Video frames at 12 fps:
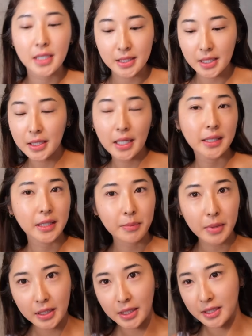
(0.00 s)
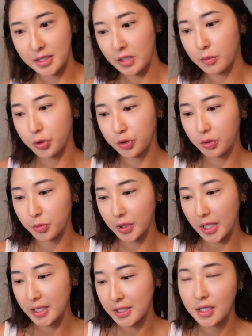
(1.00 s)
せないために私は最も
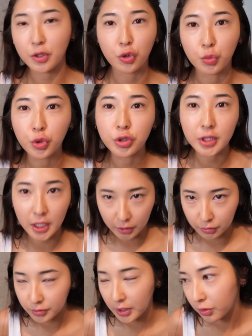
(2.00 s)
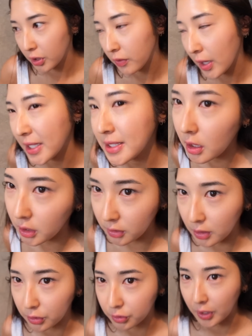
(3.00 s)
大事やと思っているでこれは以前に
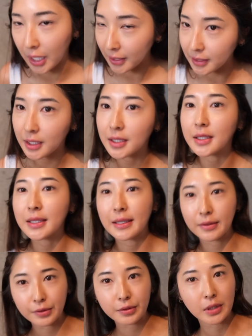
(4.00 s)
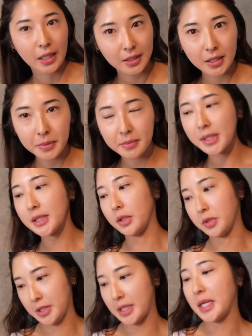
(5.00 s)
言ったことあんねんけど改めまして
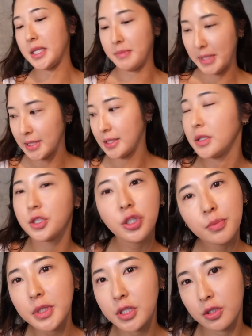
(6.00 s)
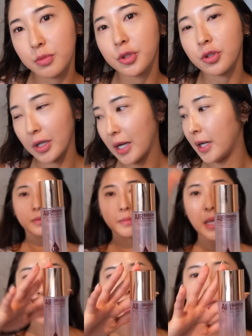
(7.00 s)
お伝えします準備するものが
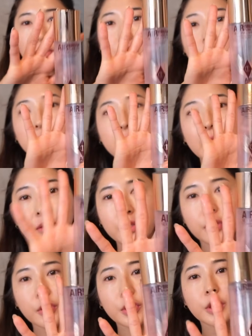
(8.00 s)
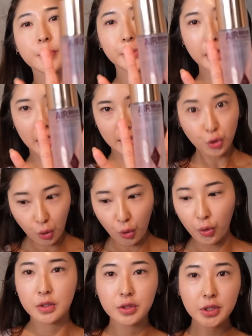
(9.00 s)
メイクのセットスプレー
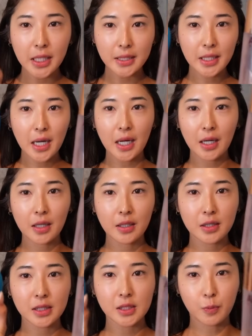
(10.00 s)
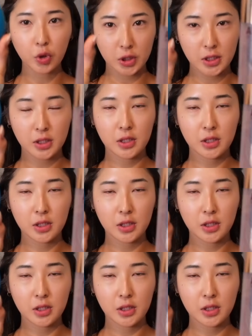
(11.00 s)
と濡れたスポンジ